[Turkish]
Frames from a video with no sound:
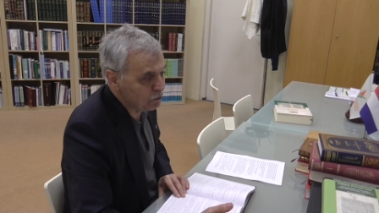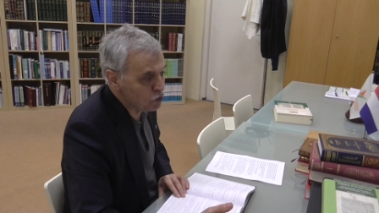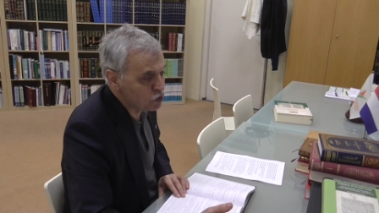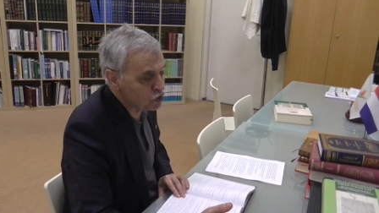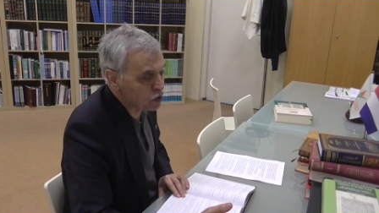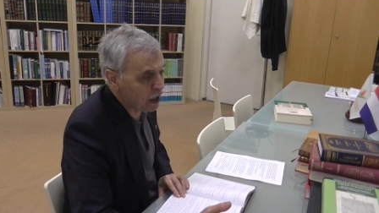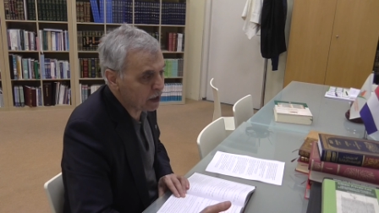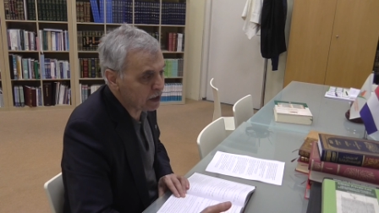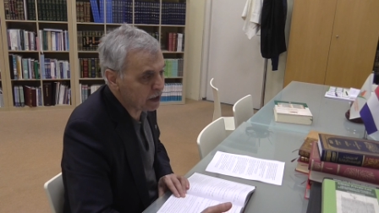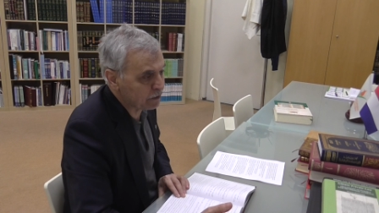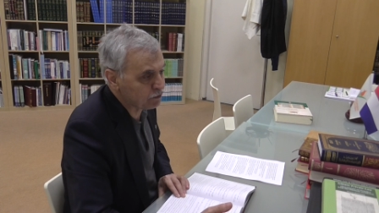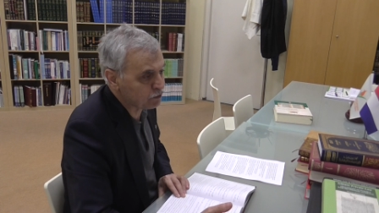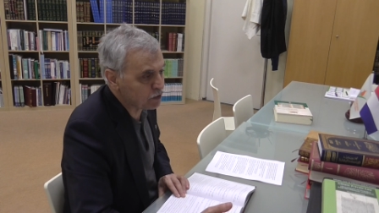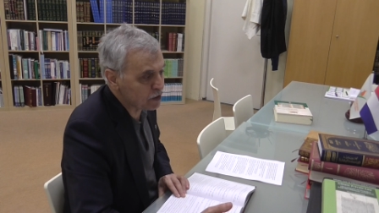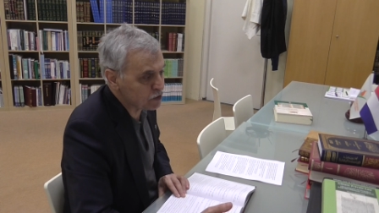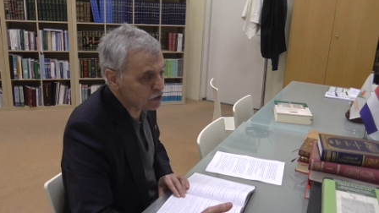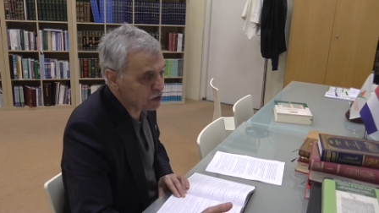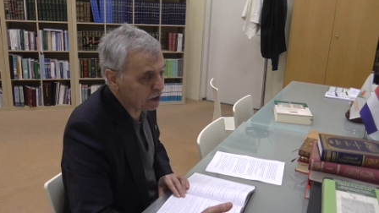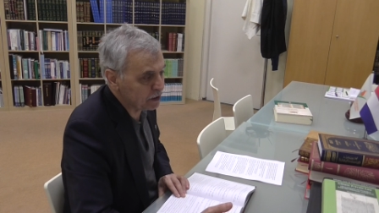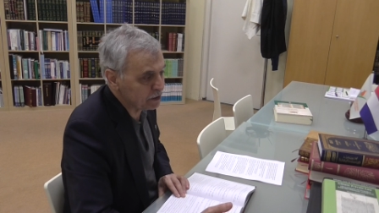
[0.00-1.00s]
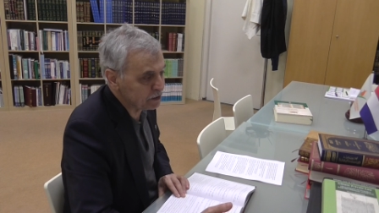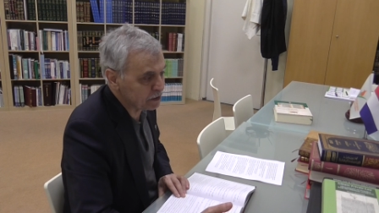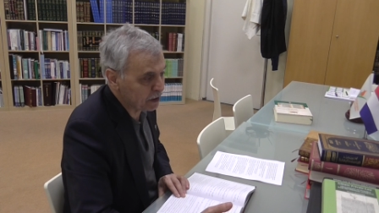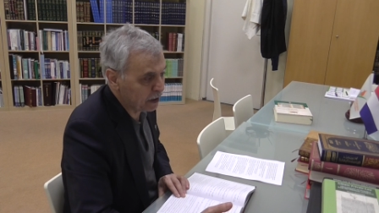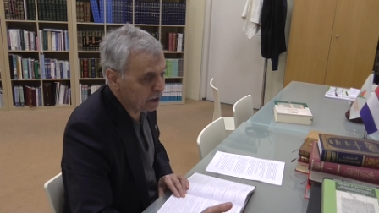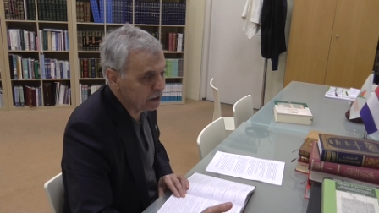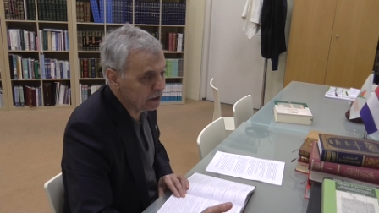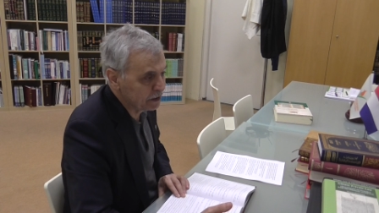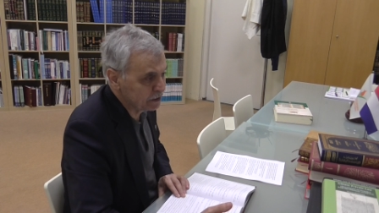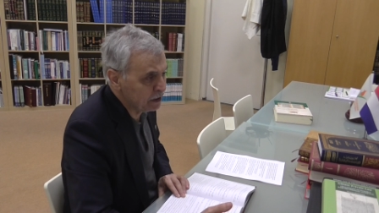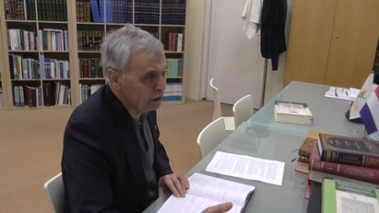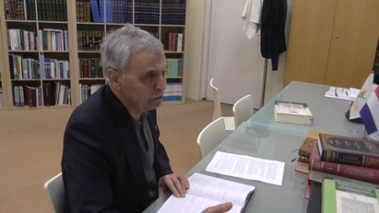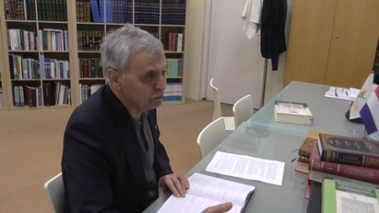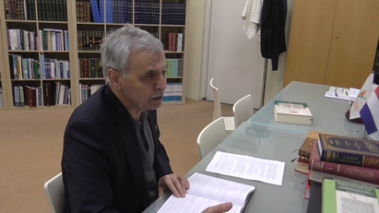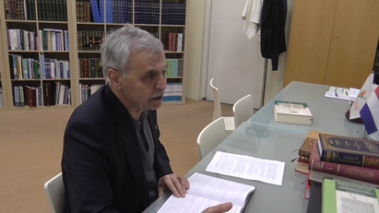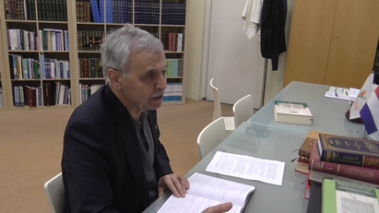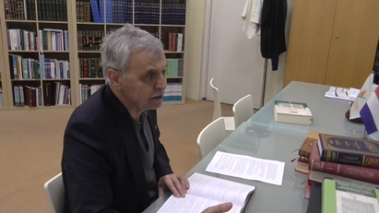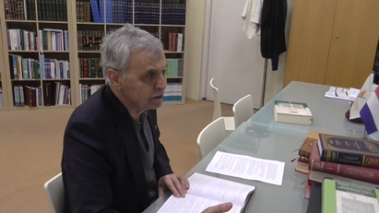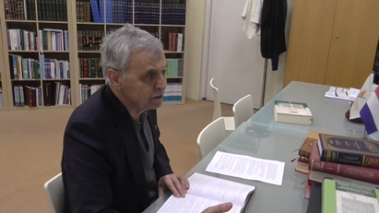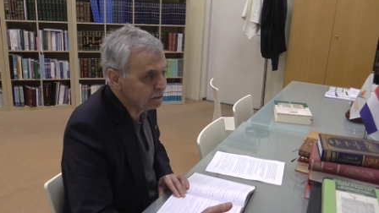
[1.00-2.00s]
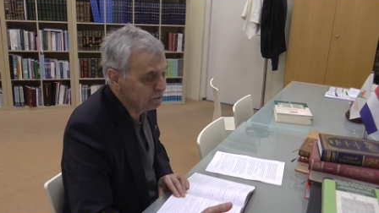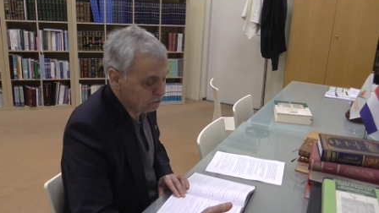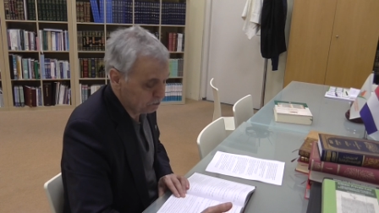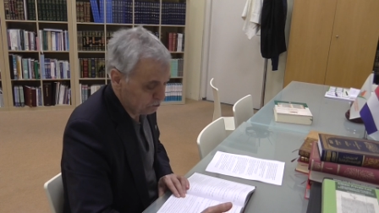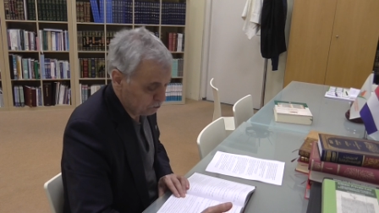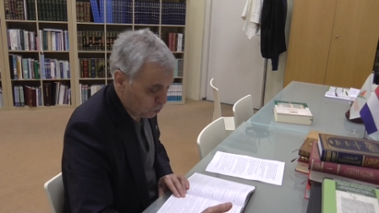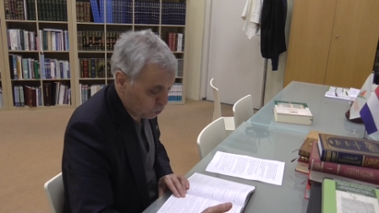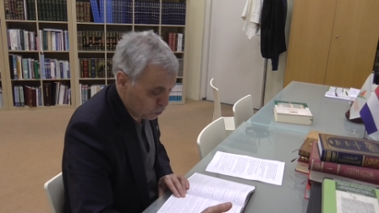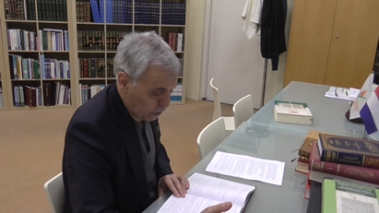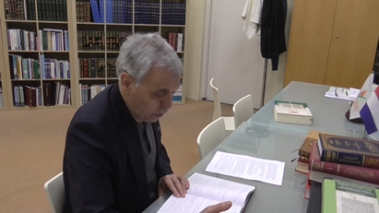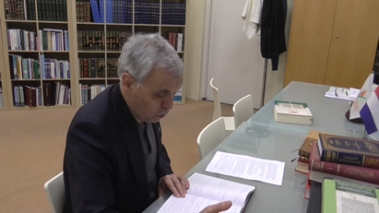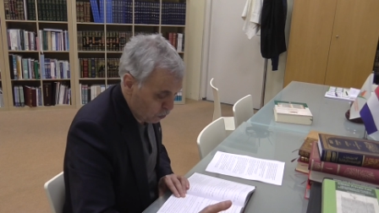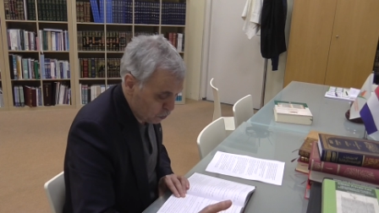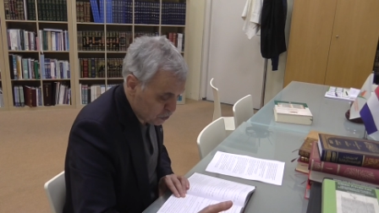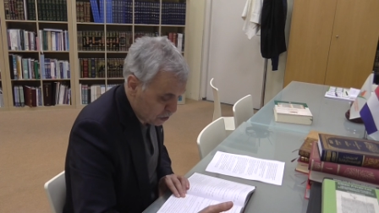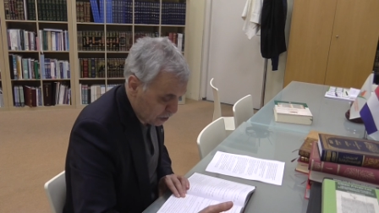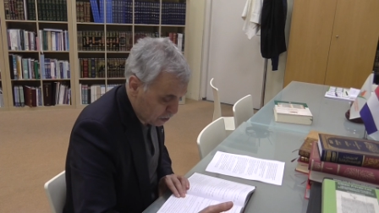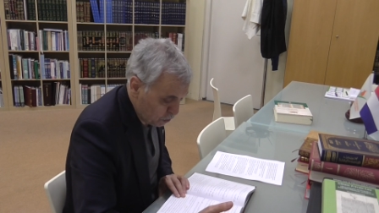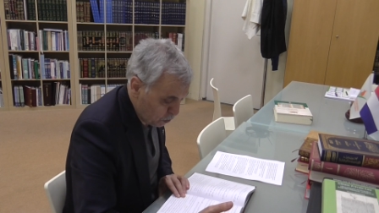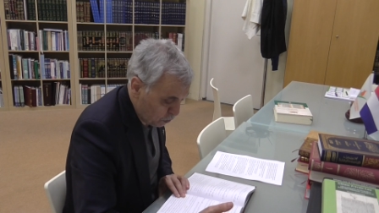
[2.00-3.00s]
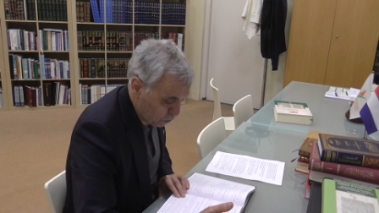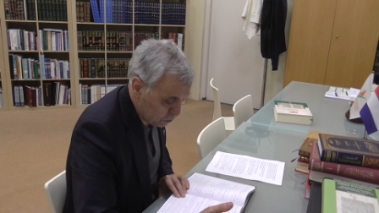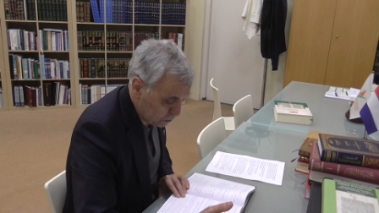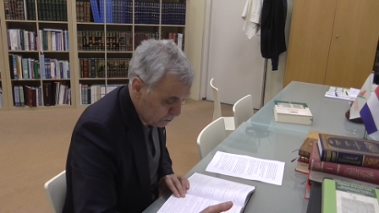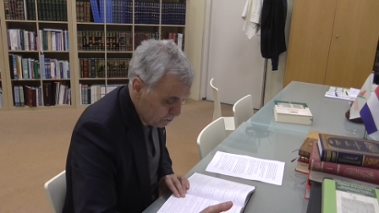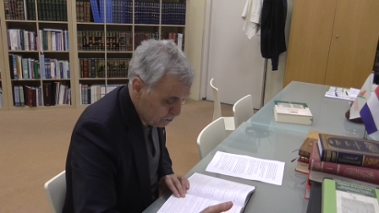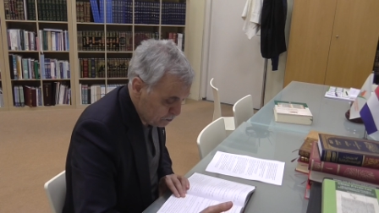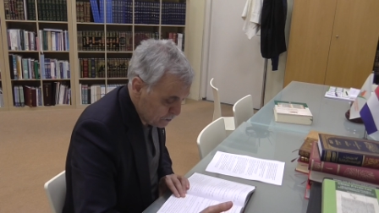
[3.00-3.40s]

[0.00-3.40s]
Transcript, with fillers: Müsakat da caiz. Anladın mı? Buradan o çıkıyor.